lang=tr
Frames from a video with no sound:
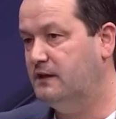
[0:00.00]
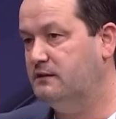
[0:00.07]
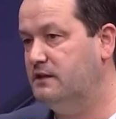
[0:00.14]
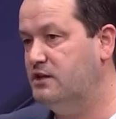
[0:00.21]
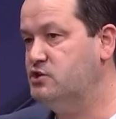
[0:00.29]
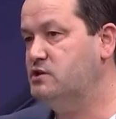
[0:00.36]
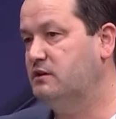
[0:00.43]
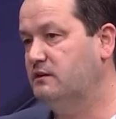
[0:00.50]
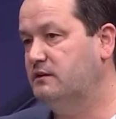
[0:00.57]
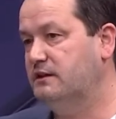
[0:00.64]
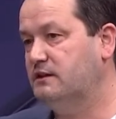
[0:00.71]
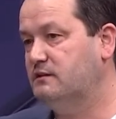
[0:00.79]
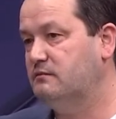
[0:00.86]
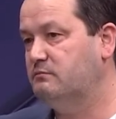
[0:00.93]

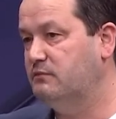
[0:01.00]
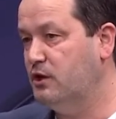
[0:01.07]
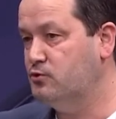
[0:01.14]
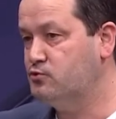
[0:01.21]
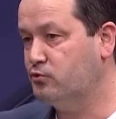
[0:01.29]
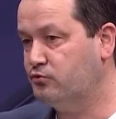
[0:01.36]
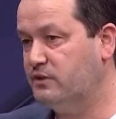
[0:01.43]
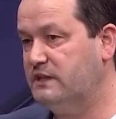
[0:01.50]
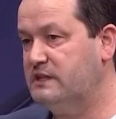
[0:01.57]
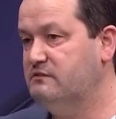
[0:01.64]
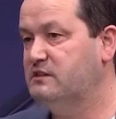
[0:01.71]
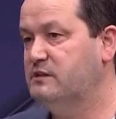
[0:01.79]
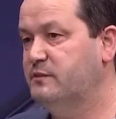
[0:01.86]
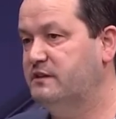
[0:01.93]
değişiklik mevcut da
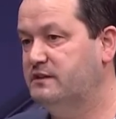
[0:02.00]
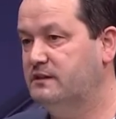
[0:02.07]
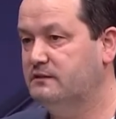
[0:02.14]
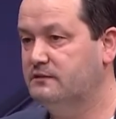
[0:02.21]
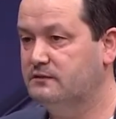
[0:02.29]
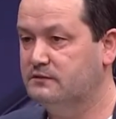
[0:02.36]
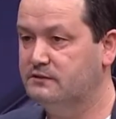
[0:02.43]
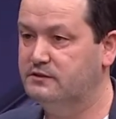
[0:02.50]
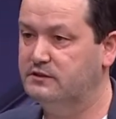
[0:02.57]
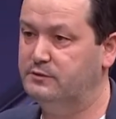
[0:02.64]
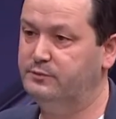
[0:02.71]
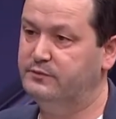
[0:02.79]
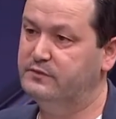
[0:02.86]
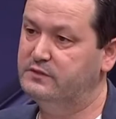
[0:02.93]
devam eden
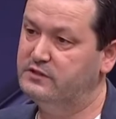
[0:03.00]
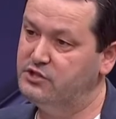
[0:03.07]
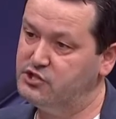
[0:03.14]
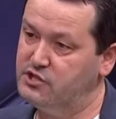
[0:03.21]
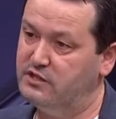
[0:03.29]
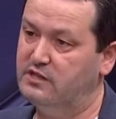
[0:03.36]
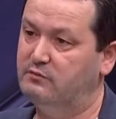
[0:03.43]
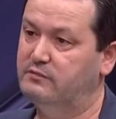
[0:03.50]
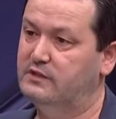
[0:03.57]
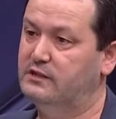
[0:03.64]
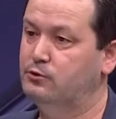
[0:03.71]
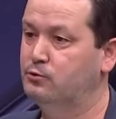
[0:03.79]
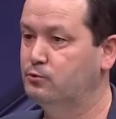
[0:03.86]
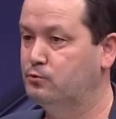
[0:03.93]
tıp, diş
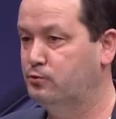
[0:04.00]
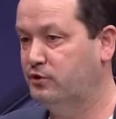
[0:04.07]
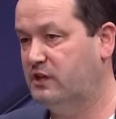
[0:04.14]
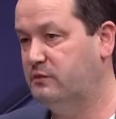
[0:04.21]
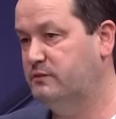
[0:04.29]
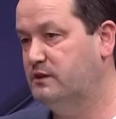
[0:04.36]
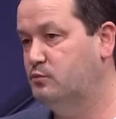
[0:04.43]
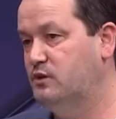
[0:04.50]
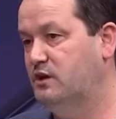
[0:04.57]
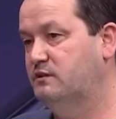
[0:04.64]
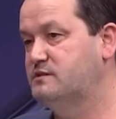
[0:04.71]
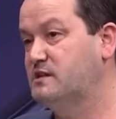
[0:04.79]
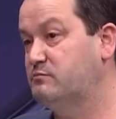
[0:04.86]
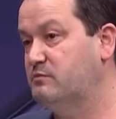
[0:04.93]
hekimliği, hukuk gibi,
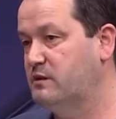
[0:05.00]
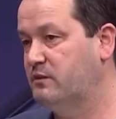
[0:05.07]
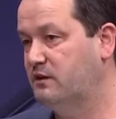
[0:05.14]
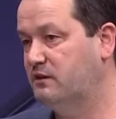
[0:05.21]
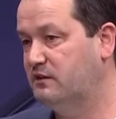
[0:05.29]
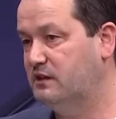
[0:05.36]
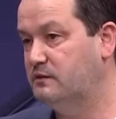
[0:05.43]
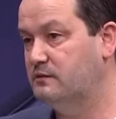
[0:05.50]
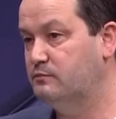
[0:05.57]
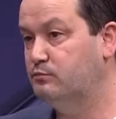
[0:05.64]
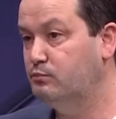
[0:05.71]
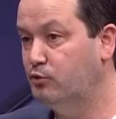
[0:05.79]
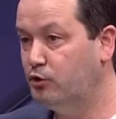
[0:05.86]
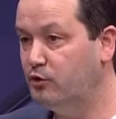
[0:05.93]
mühendislik, mimarlık gibi
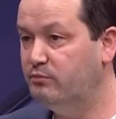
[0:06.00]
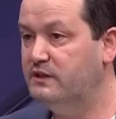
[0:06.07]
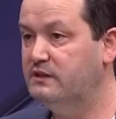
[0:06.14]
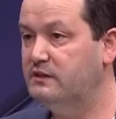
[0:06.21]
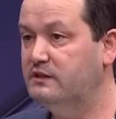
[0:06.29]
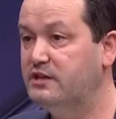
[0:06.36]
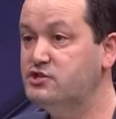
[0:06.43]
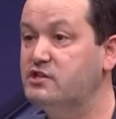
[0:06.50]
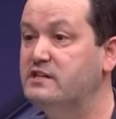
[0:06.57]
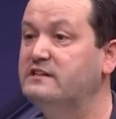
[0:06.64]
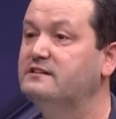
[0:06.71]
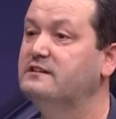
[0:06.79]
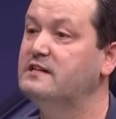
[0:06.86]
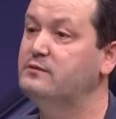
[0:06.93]
bölümleri hiç
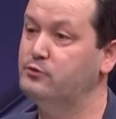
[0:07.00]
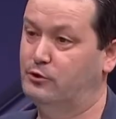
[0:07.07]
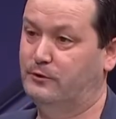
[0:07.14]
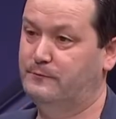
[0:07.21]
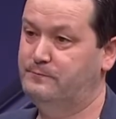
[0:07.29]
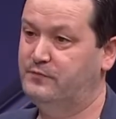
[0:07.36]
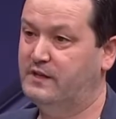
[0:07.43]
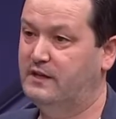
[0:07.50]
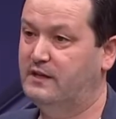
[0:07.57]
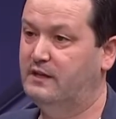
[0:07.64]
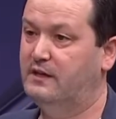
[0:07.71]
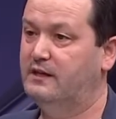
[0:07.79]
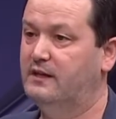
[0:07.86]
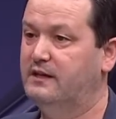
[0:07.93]
etkilemiyor.
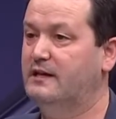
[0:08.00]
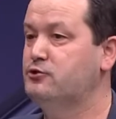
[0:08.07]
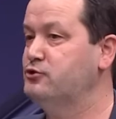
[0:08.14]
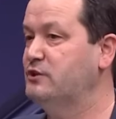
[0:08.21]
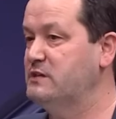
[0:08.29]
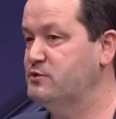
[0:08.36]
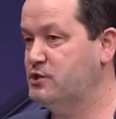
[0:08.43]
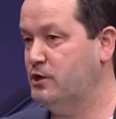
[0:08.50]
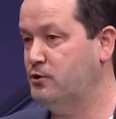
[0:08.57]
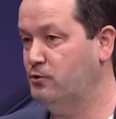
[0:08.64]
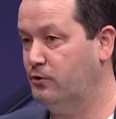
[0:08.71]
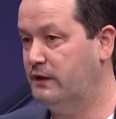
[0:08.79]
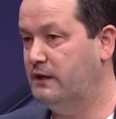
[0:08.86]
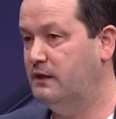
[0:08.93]
Evet. Yani şöyle bir şey yok.